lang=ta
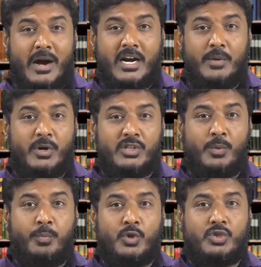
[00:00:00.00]
மக்கள்
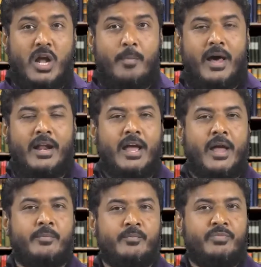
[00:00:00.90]
முகத்தில் புகுத்துறான்
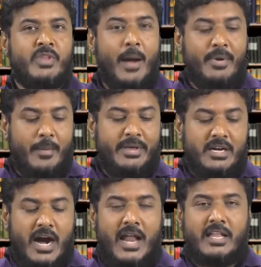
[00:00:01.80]
பாருங்கள் அப்போ நாம்
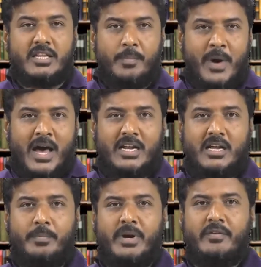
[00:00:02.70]
இந்த காலத்தில்
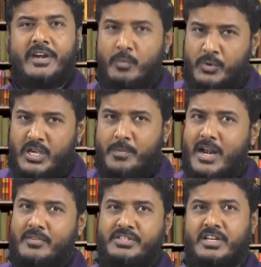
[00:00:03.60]
பார்க்கப்பட வேண்டிய
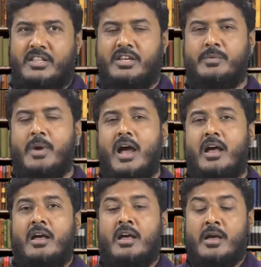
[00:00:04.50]
முக்கியமான விஷயம் என்ன தெரியுமா
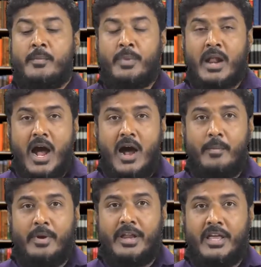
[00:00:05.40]

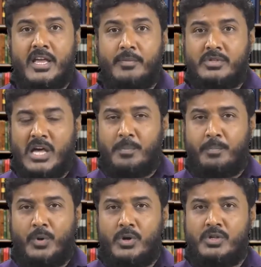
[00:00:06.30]
பிராமணியம்
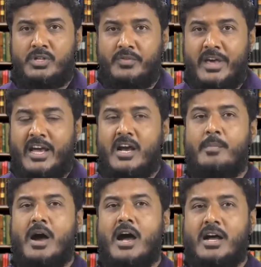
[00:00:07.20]
தற்பொழுது
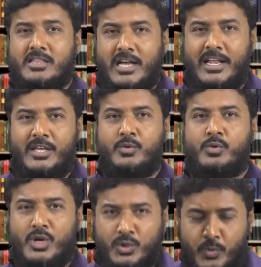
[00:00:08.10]
வேகமாக தலை
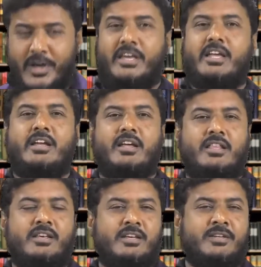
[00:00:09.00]
தூக்க துவங்கி
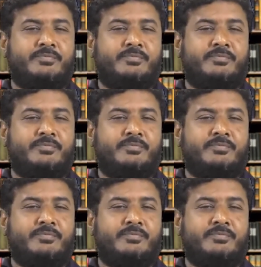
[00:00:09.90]
இருக்கிறது